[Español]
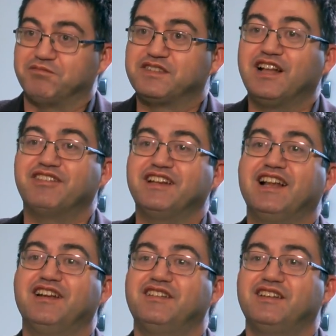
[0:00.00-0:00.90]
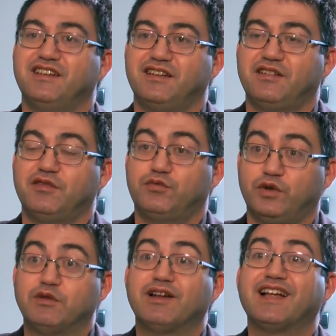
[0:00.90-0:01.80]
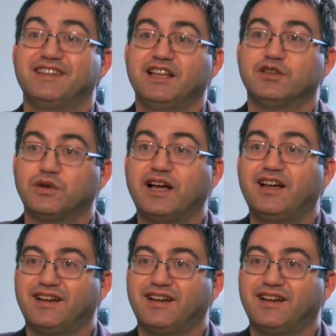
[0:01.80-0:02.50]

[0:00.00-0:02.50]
que, al final fuera una candidatura